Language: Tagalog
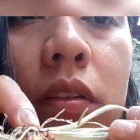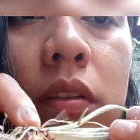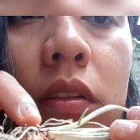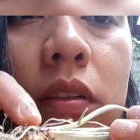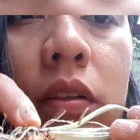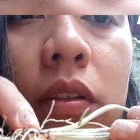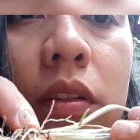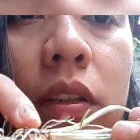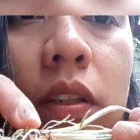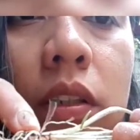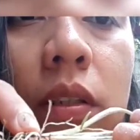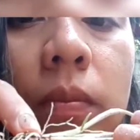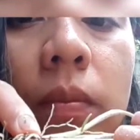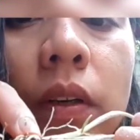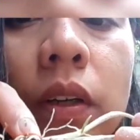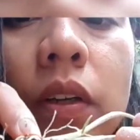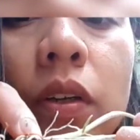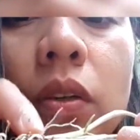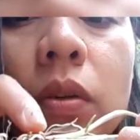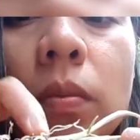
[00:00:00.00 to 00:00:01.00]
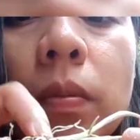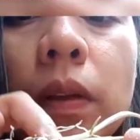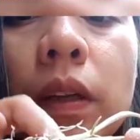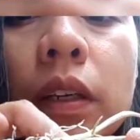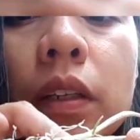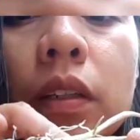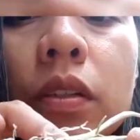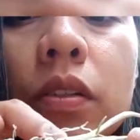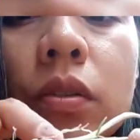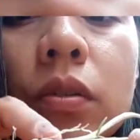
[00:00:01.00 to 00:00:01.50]
It's gonna be a new
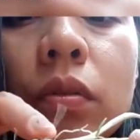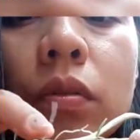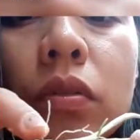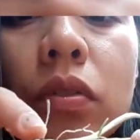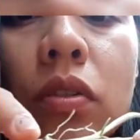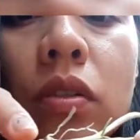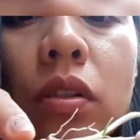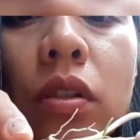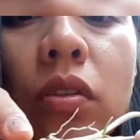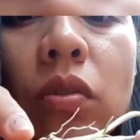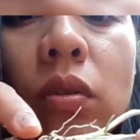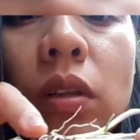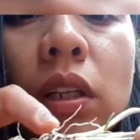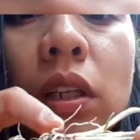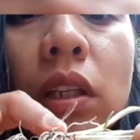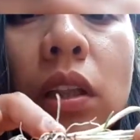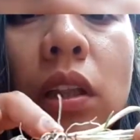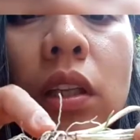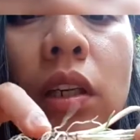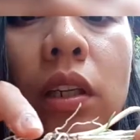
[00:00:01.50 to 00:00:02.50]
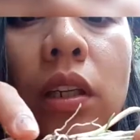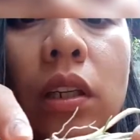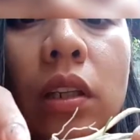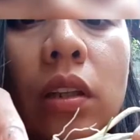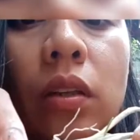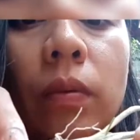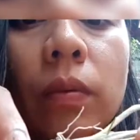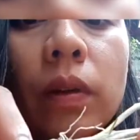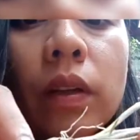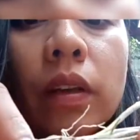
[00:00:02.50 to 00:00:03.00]
plant. So, it's too little
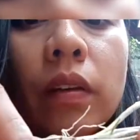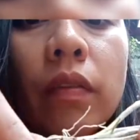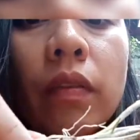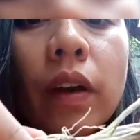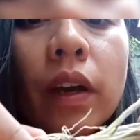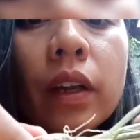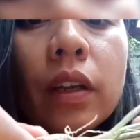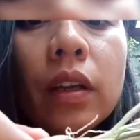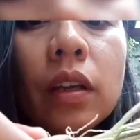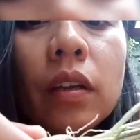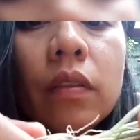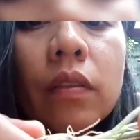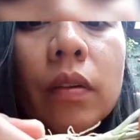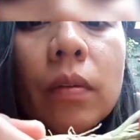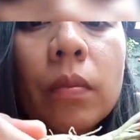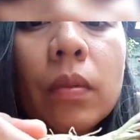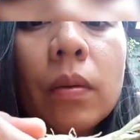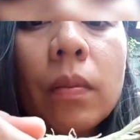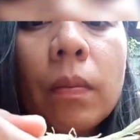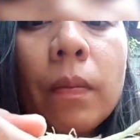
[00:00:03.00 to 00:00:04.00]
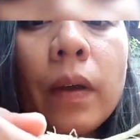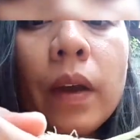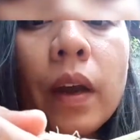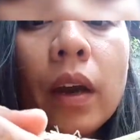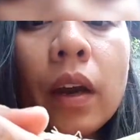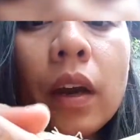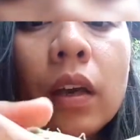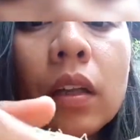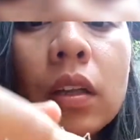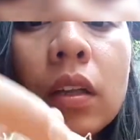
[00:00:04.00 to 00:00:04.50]
to be divided from the
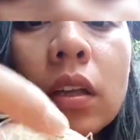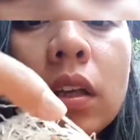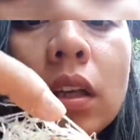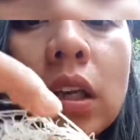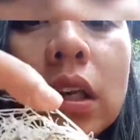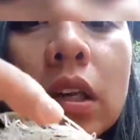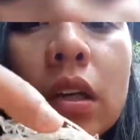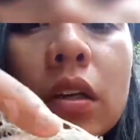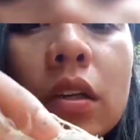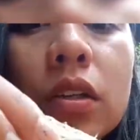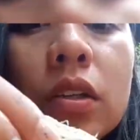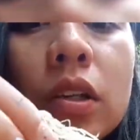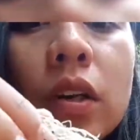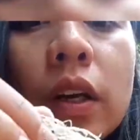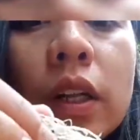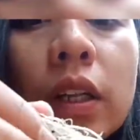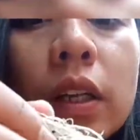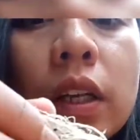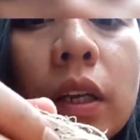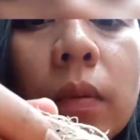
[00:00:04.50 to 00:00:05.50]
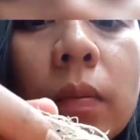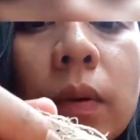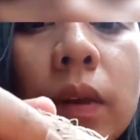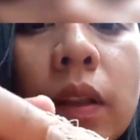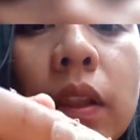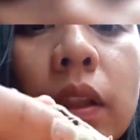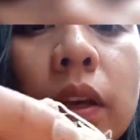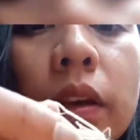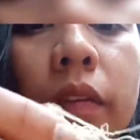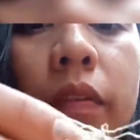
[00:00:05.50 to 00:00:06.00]
parent. So, I'll keep it
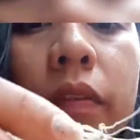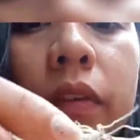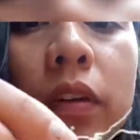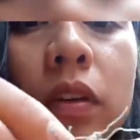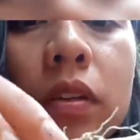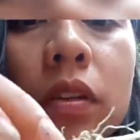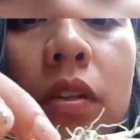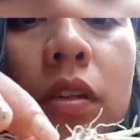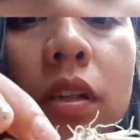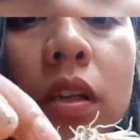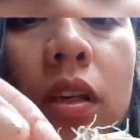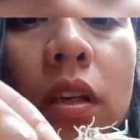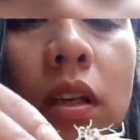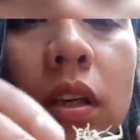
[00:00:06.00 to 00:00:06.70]
there first.